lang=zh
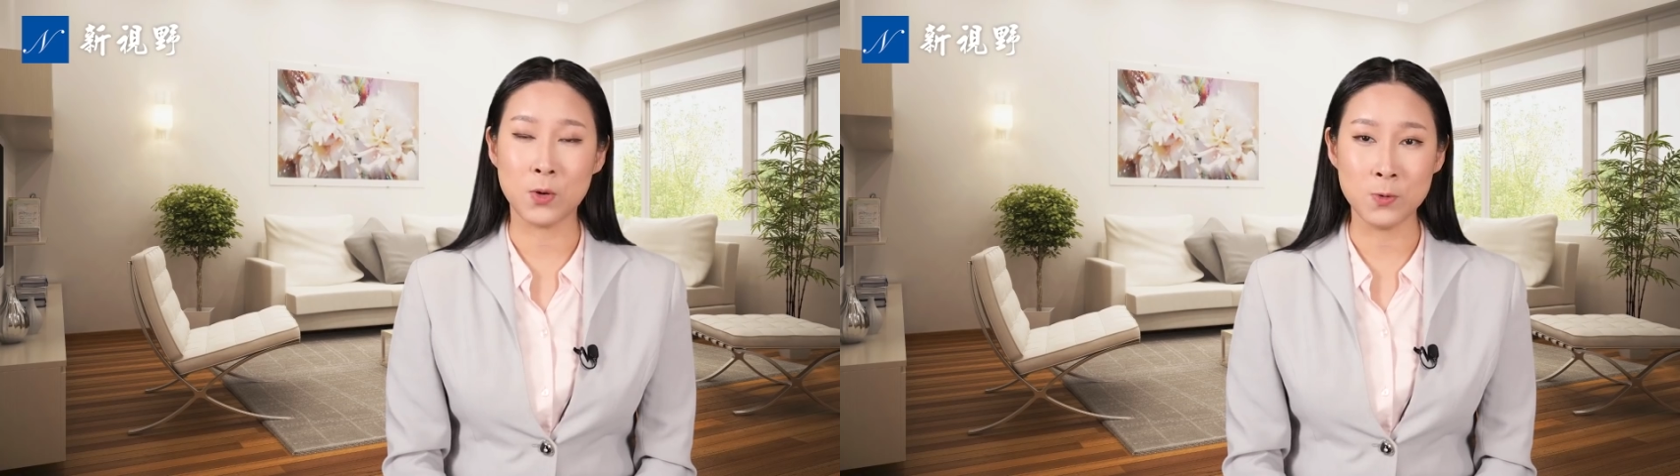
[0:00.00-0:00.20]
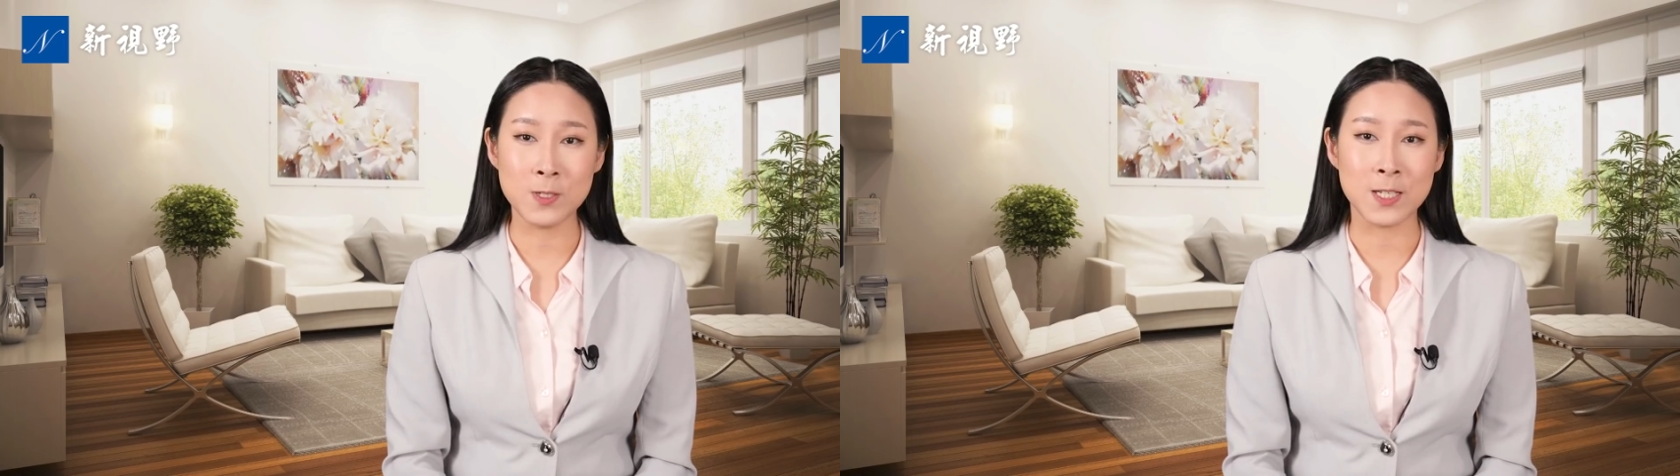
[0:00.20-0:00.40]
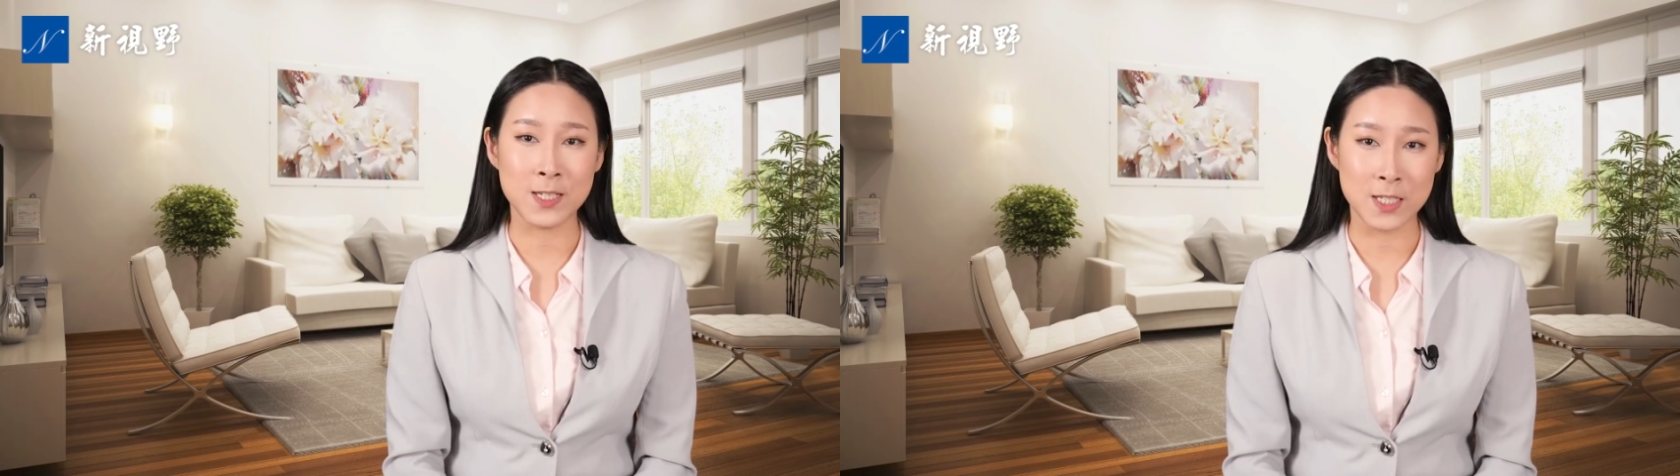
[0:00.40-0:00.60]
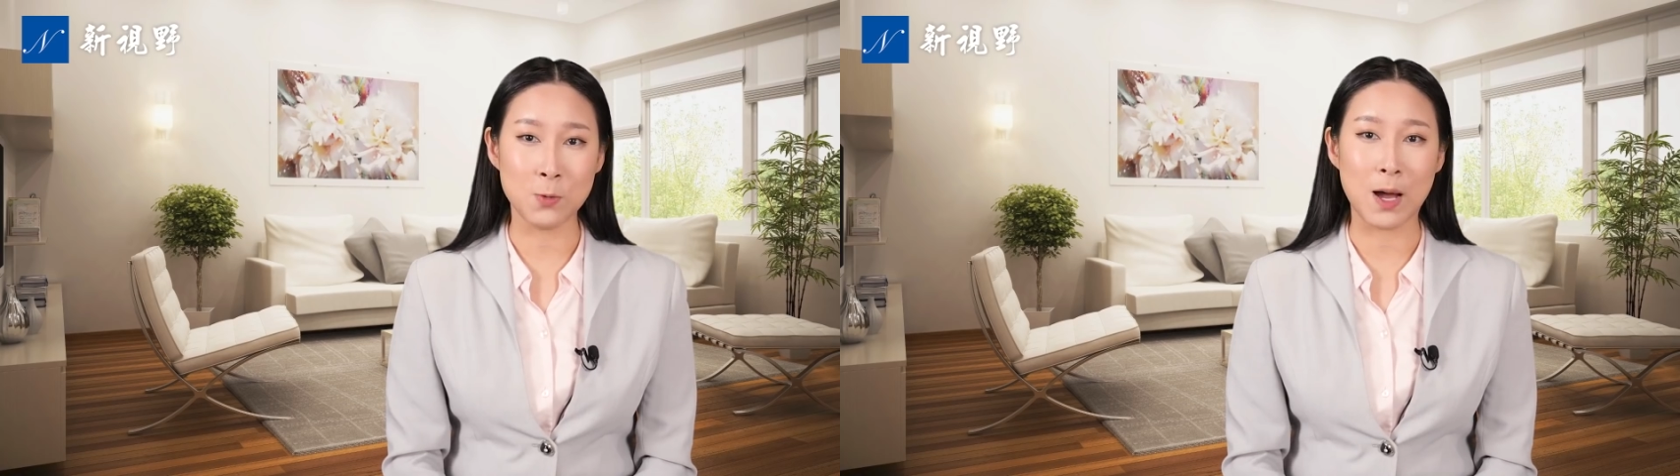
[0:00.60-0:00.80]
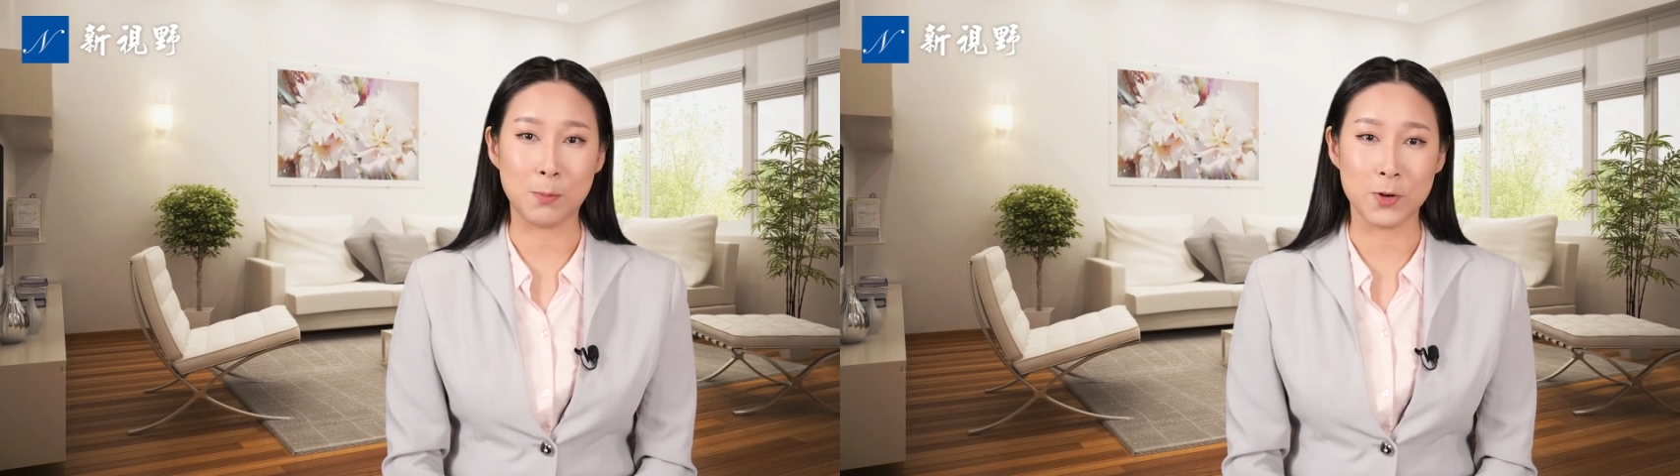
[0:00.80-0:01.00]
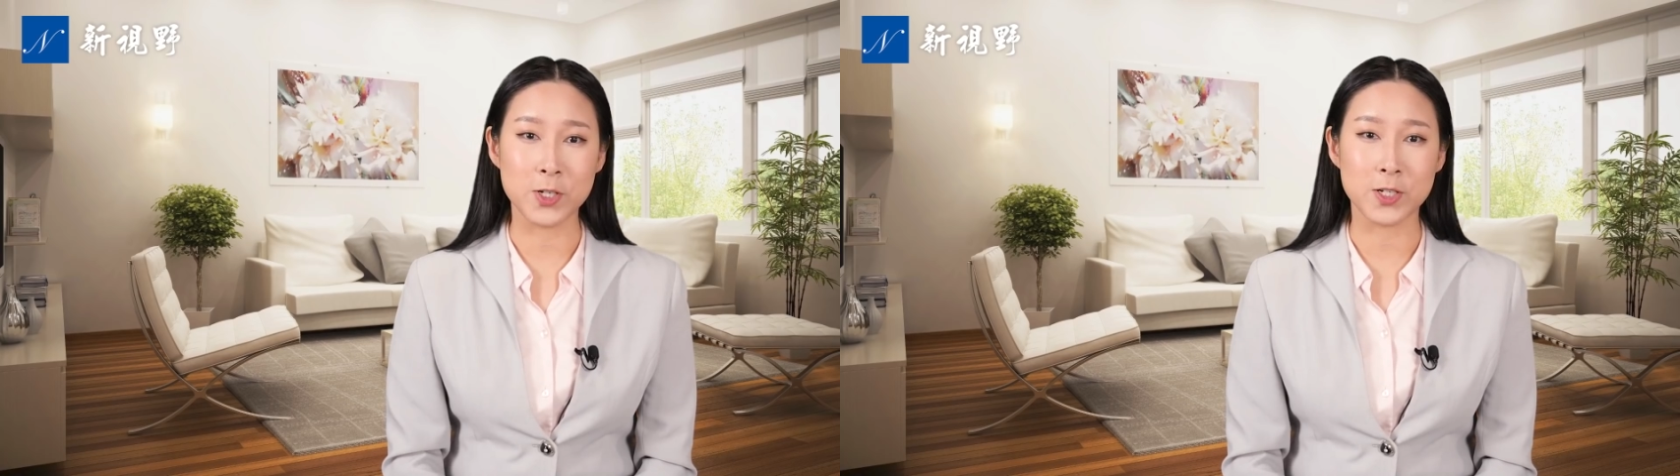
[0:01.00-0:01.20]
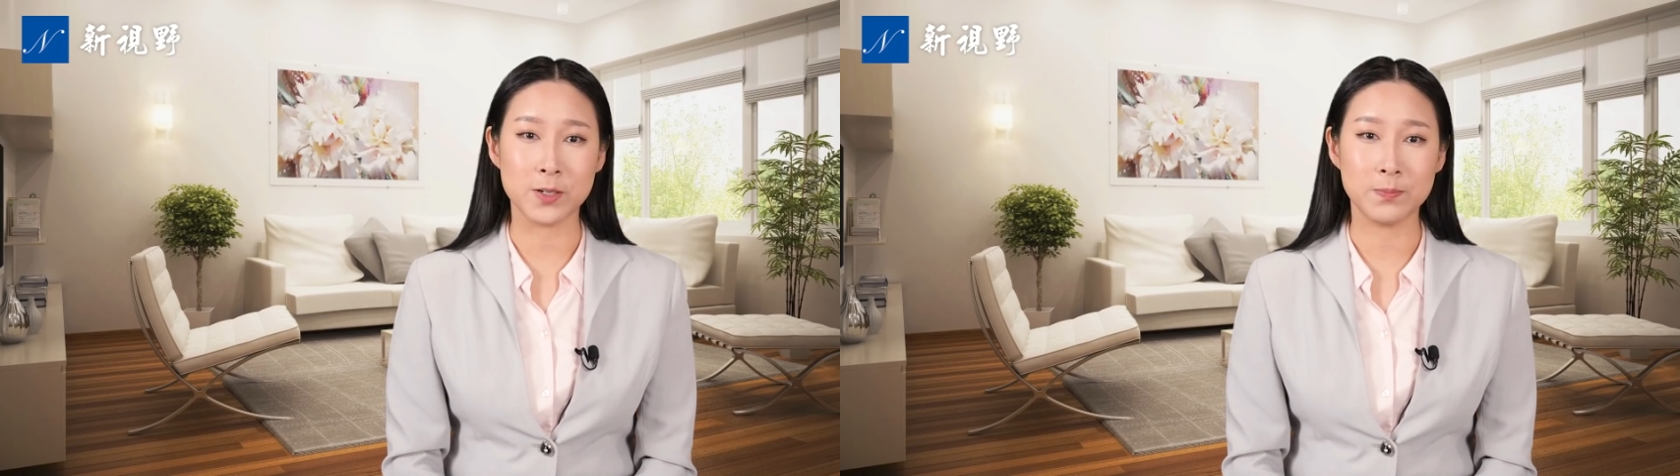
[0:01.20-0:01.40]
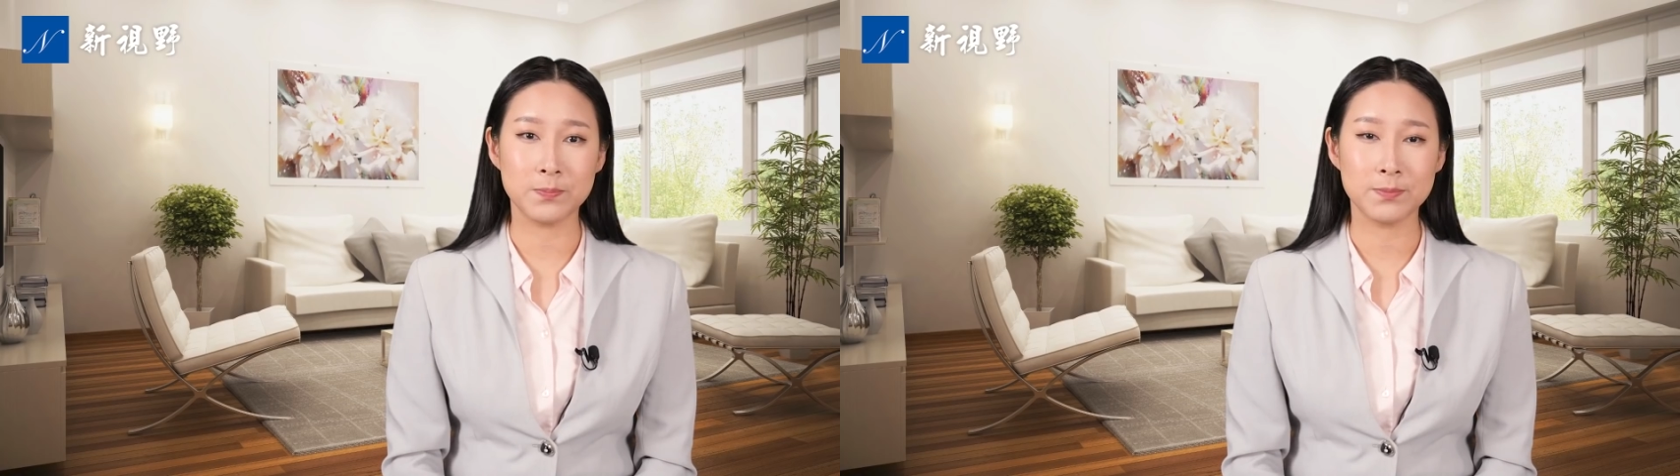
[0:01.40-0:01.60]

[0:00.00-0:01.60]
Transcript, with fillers: 攻击希瓦博士。